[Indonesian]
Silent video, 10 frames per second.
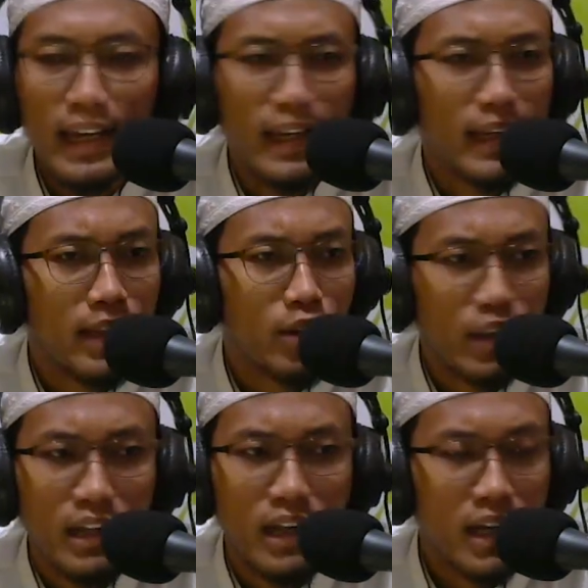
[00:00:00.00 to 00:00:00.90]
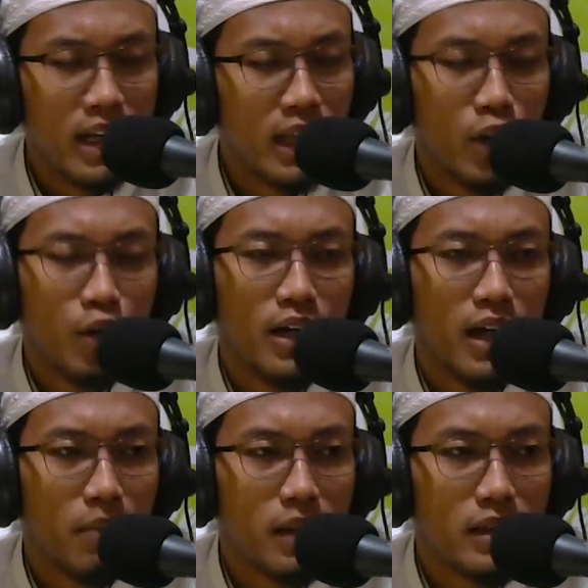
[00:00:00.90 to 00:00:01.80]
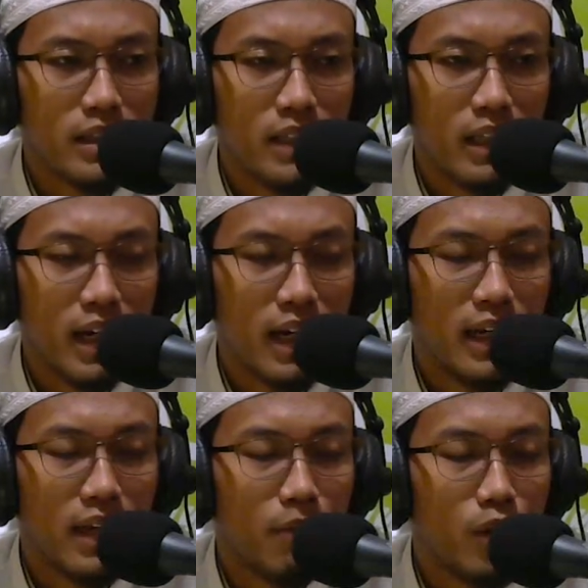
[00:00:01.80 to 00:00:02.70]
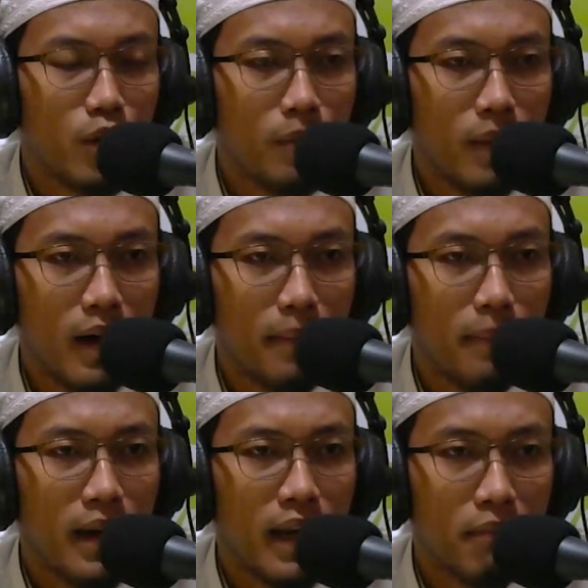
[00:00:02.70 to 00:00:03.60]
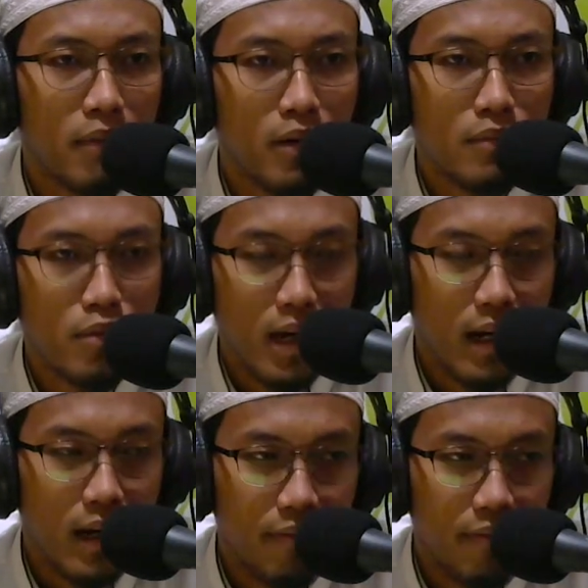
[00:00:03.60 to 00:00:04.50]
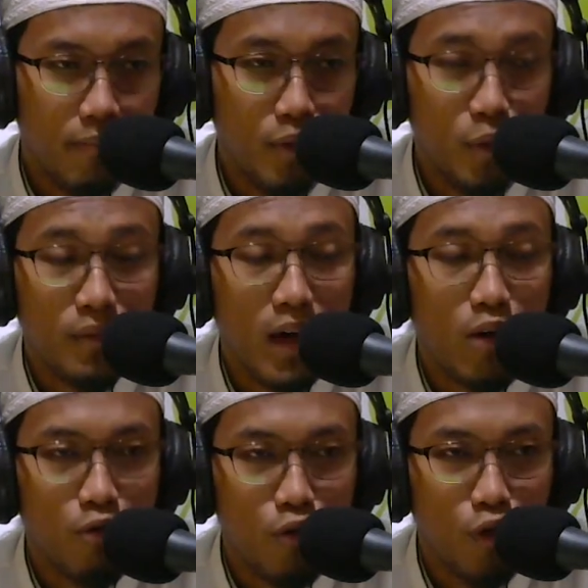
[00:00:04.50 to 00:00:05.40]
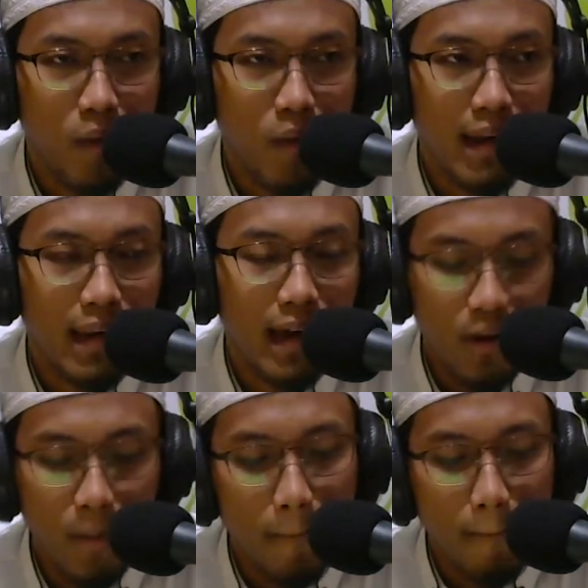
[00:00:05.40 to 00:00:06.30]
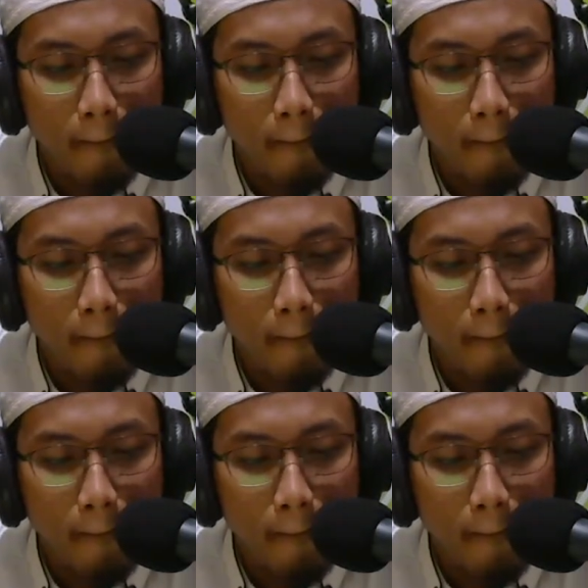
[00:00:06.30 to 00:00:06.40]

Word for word: Ya tidak dikategorikan maksiat karena dia belum balik, belum mukallaf, belum tahu hukum halal haram.